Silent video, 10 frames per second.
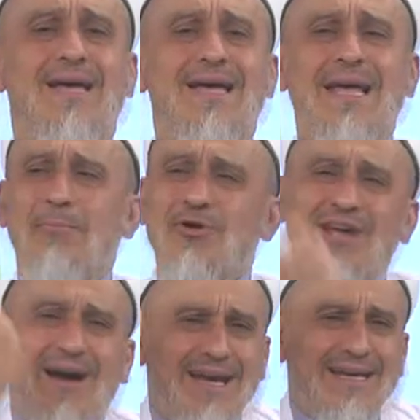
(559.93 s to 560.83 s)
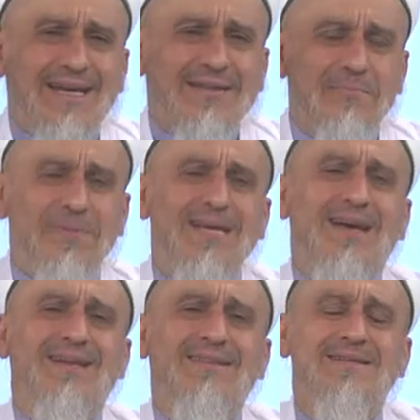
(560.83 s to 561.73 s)
Ya bu kainatın bir
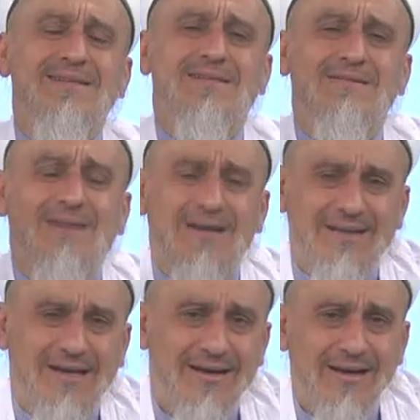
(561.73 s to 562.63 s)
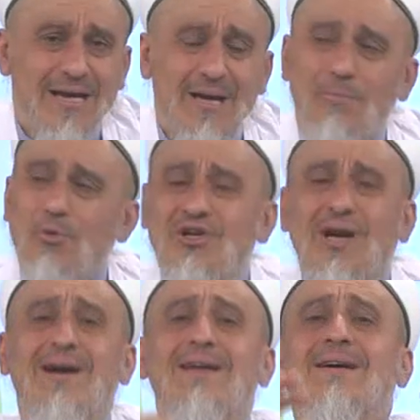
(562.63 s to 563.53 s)
yaratıcısı var ya. Bu
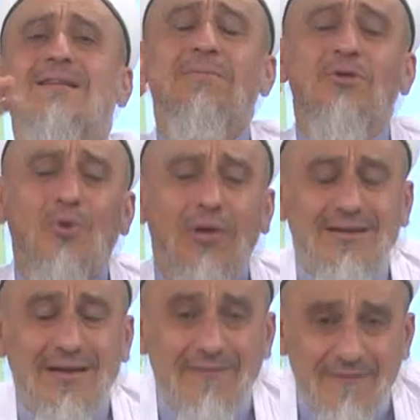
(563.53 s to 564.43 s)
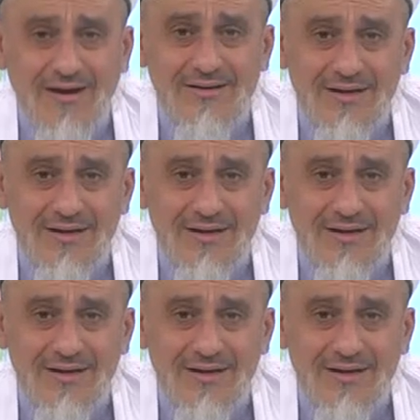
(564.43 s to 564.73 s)
kainatı bir yöneten var.